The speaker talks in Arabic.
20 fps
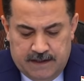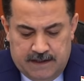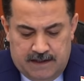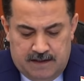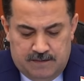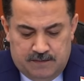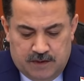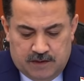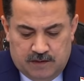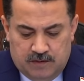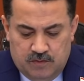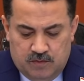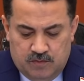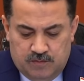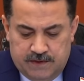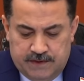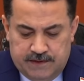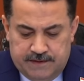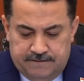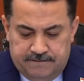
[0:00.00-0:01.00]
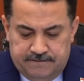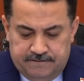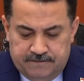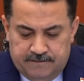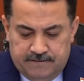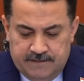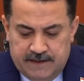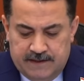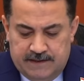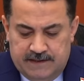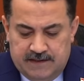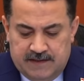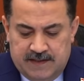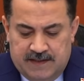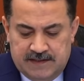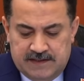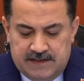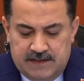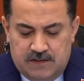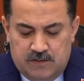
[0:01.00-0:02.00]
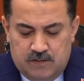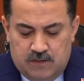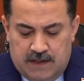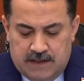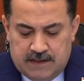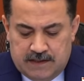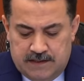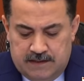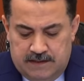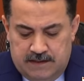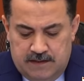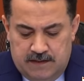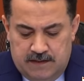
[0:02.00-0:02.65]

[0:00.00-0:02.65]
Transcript: المطلوبة لتحسين واقع